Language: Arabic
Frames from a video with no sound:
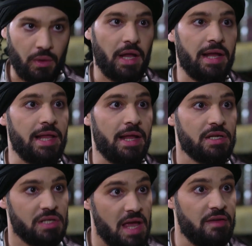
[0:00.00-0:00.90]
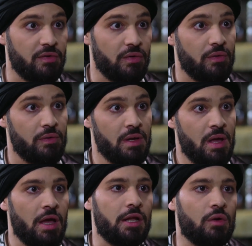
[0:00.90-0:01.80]
والله اللي انا شايفه
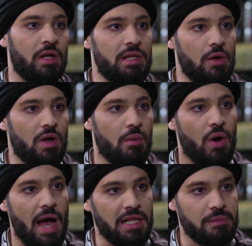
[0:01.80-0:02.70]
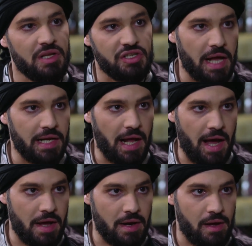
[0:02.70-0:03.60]
انه انت وكم واحد من رجال
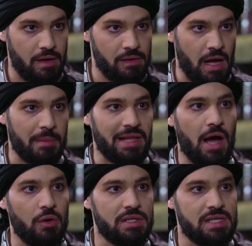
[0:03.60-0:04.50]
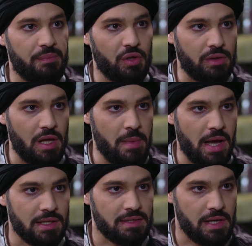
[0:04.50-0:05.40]
الحاره عم تحاولوا تثبتوا التهمه
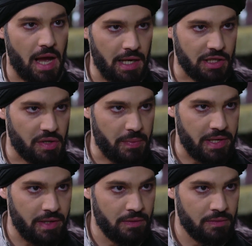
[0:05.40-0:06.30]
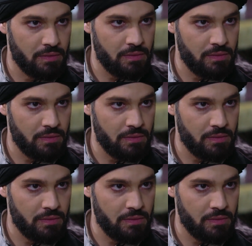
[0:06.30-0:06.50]
على صياح لك جميل